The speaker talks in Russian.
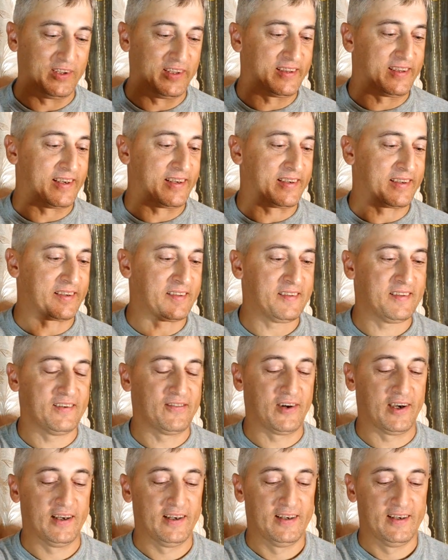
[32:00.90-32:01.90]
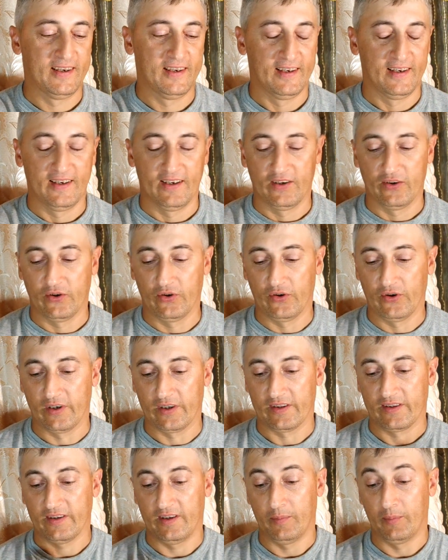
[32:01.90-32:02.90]
не так красиво,
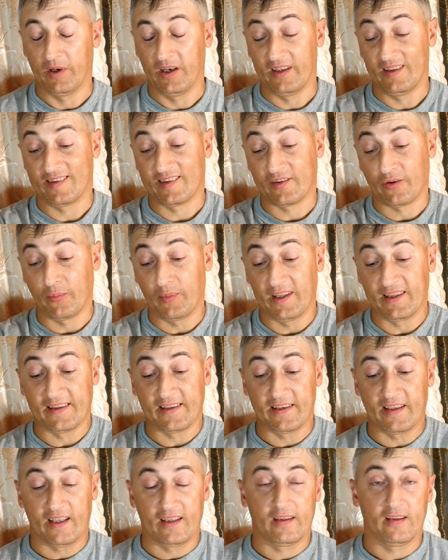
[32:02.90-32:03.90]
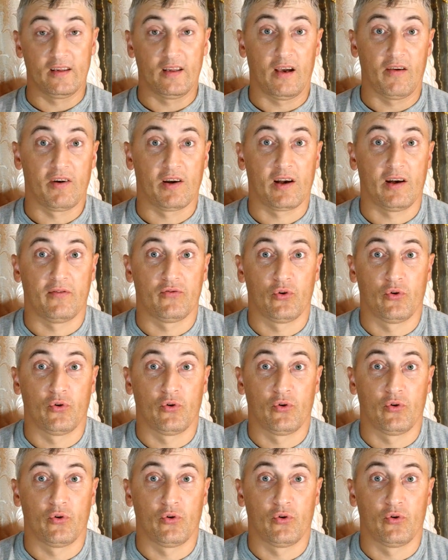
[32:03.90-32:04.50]
вот, ибо инструмента нет и навыков.